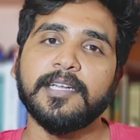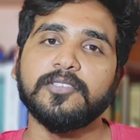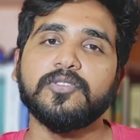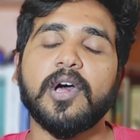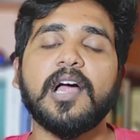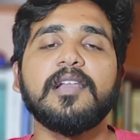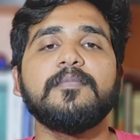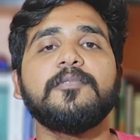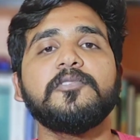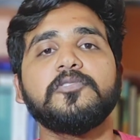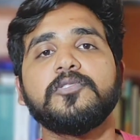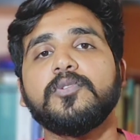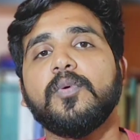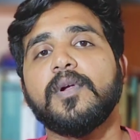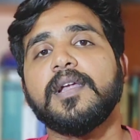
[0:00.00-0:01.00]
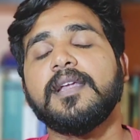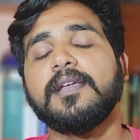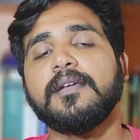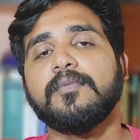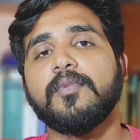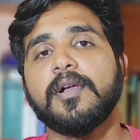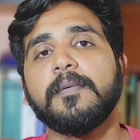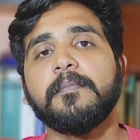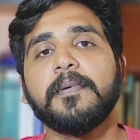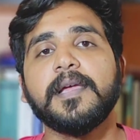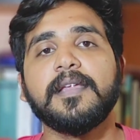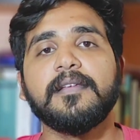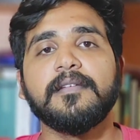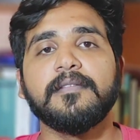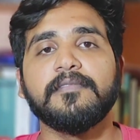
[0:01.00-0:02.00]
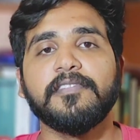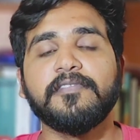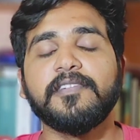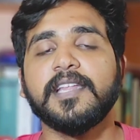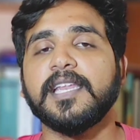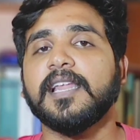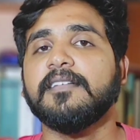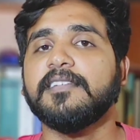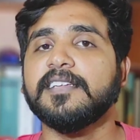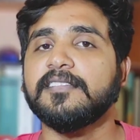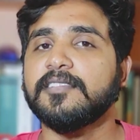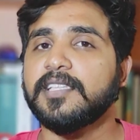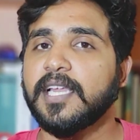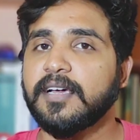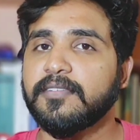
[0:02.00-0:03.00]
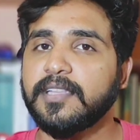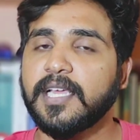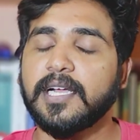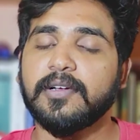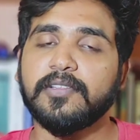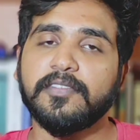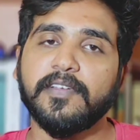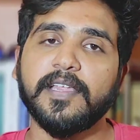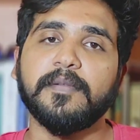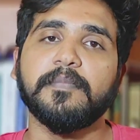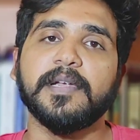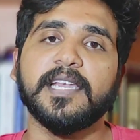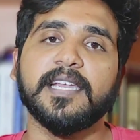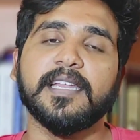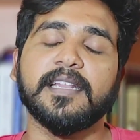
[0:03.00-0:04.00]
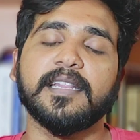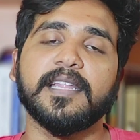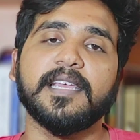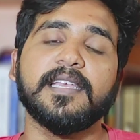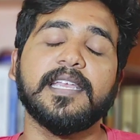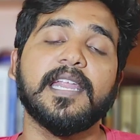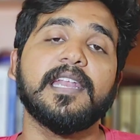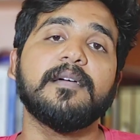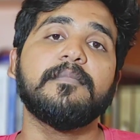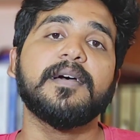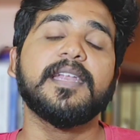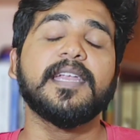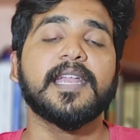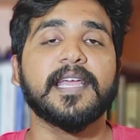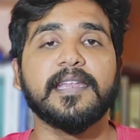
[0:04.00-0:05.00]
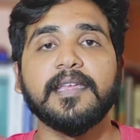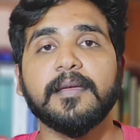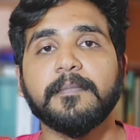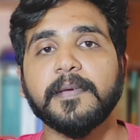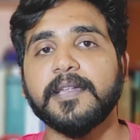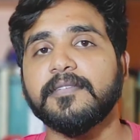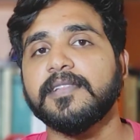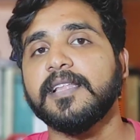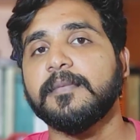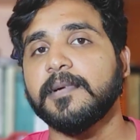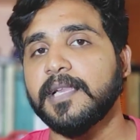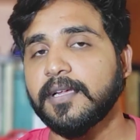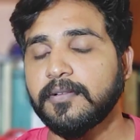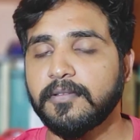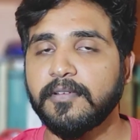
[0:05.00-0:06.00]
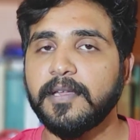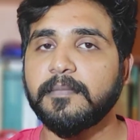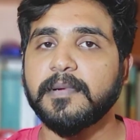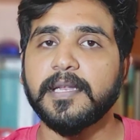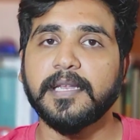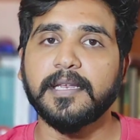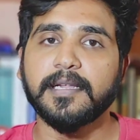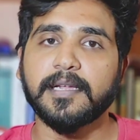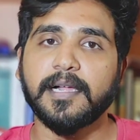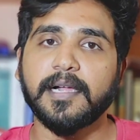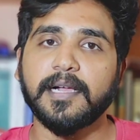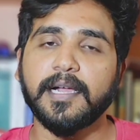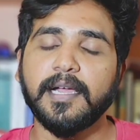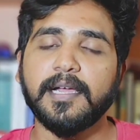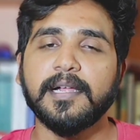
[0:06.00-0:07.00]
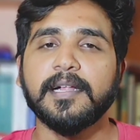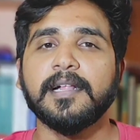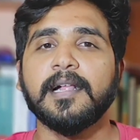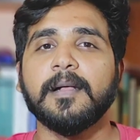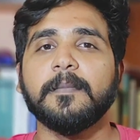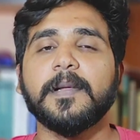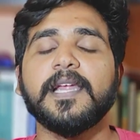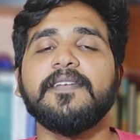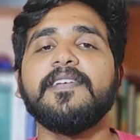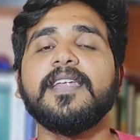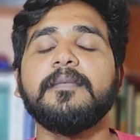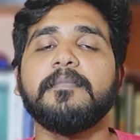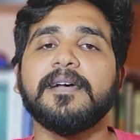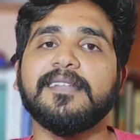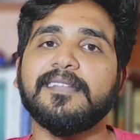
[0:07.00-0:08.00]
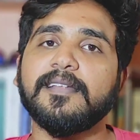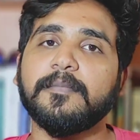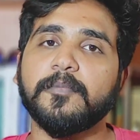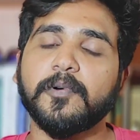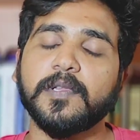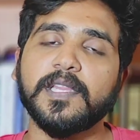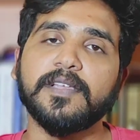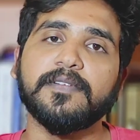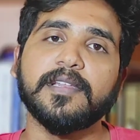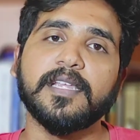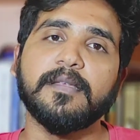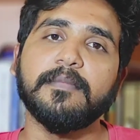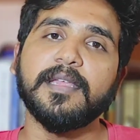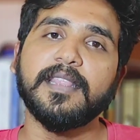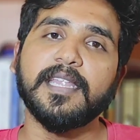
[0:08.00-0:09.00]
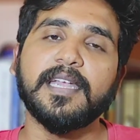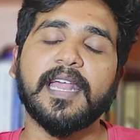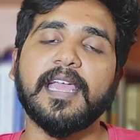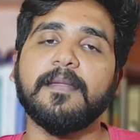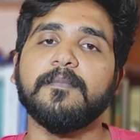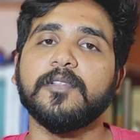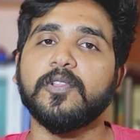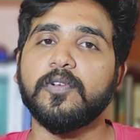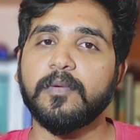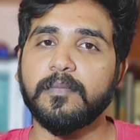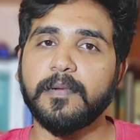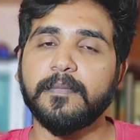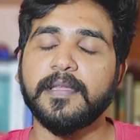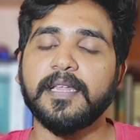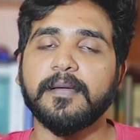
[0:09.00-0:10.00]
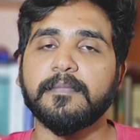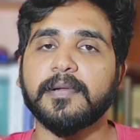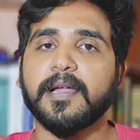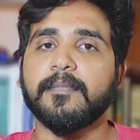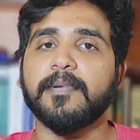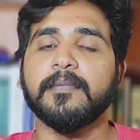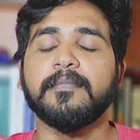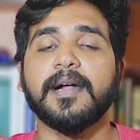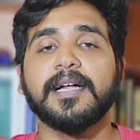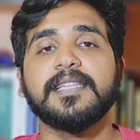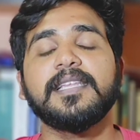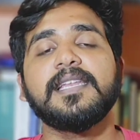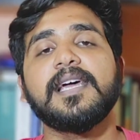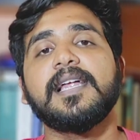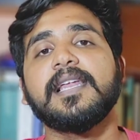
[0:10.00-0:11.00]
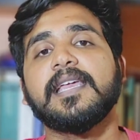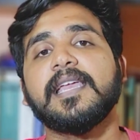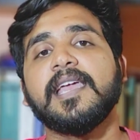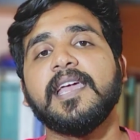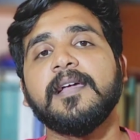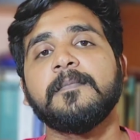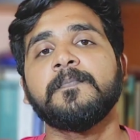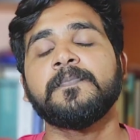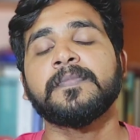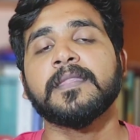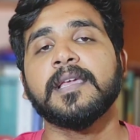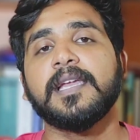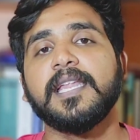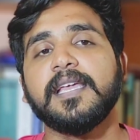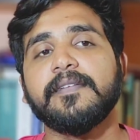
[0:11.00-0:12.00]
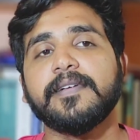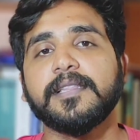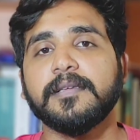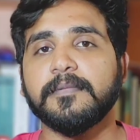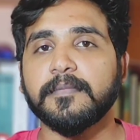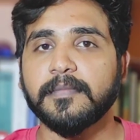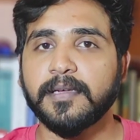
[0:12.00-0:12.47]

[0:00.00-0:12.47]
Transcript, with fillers: ஸோ ஆல்மோஸ்ட் வந்து ஒன் ஒன் பாயிண்ட் ஃபிஃப்டீன் ஹவர்ஸ் வந்து நான் வந்து அங்கே வந்து வெயிட் பண்ணிட்டு இருந்தேன் என்ன மாதிரி நிறைய பேர் வந்து அப்படி தான் வந்து வெயிட் பண்ணிகிட்டு இருக்காங்க ப்ரைவேட் பஸ்ஸை பொறுத்த வரைக்குமே இந்த டைம் வந்து ரொம்ப பெரிய ப்ராப்ளம் அதனாலேயே நீங்கள் வந்து